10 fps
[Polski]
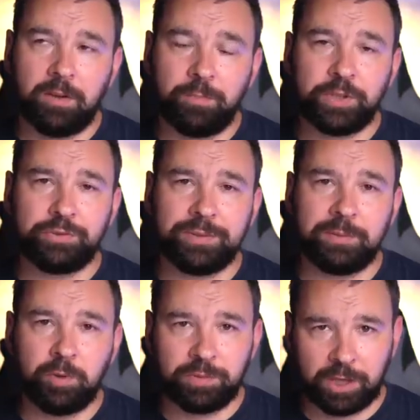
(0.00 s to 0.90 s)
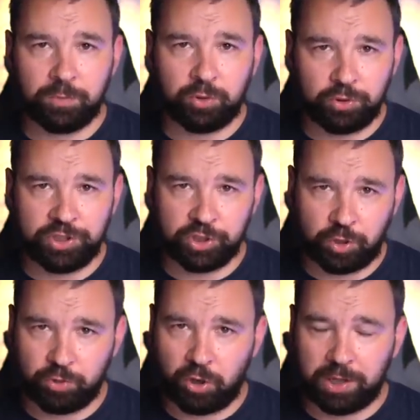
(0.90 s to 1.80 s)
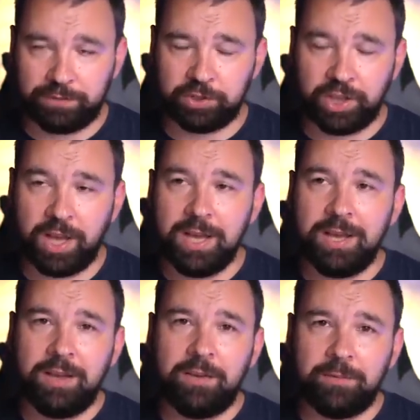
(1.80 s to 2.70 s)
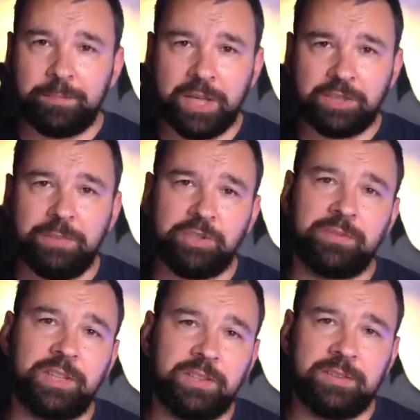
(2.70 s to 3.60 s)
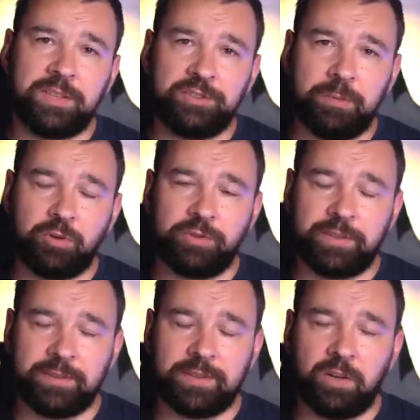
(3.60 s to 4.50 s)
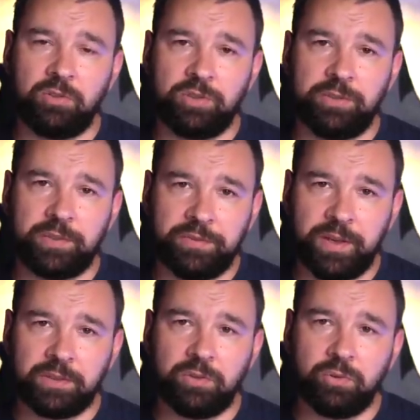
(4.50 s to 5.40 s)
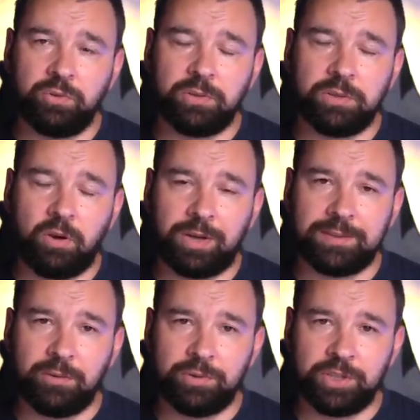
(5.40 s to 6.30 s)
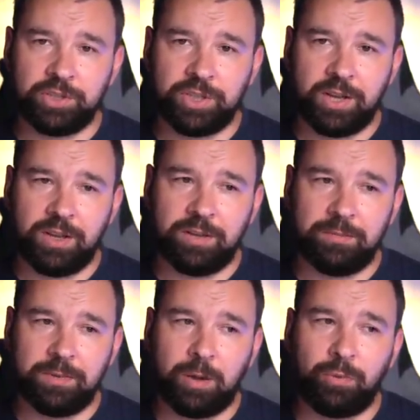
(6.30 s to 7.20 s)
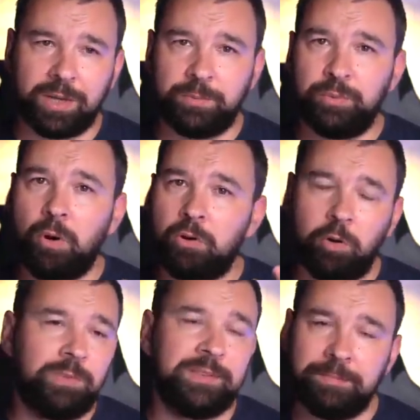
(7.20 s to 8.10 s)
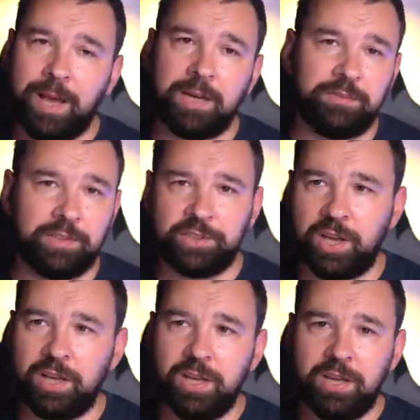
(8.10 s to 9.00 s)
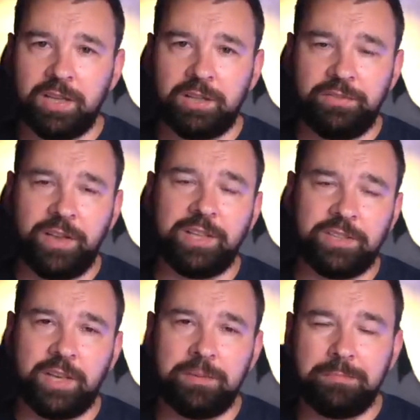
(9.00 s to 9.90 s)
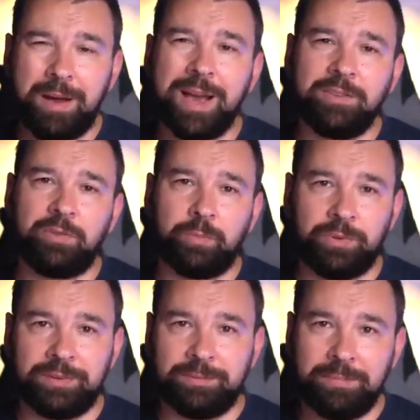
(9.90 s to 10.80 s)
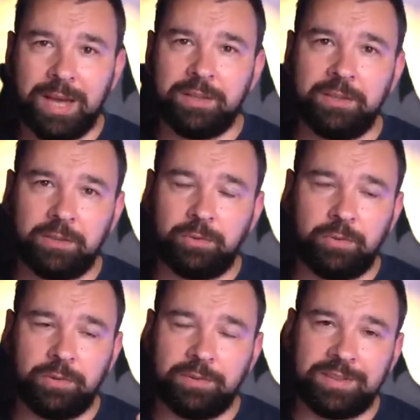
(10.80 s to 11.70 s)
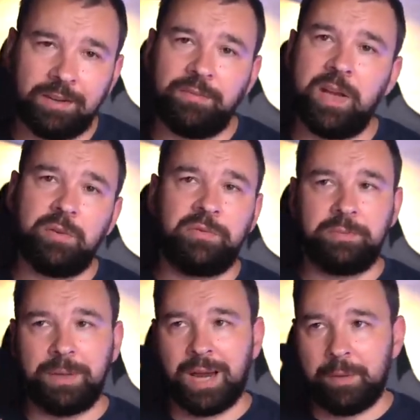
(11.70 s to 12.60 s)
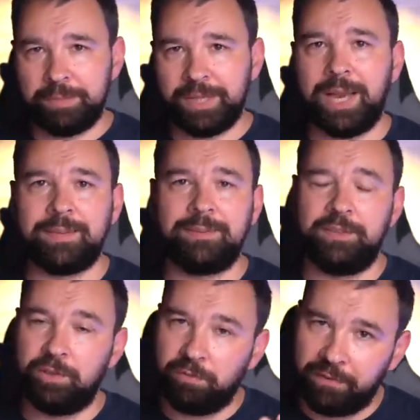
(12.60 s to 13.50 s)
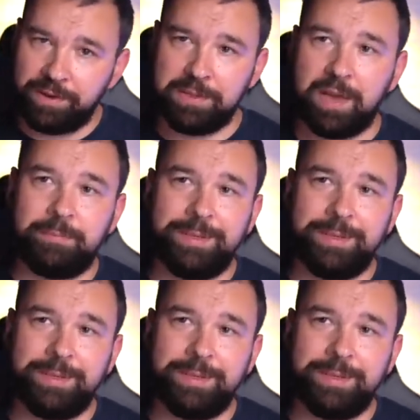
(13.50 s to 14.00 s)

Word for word: no, przeszła ze mną taką dość ciężką drogę. W sensie pierwszy miesiąc, kiedy zacząłem korzystać z tego, czyli w kwietniu, y, okazało się, że akurat były ogromne zmiany. W sensie Kwiecień, maj to były zmiany y, serwerów, zmiana aplikacji, nowa wersja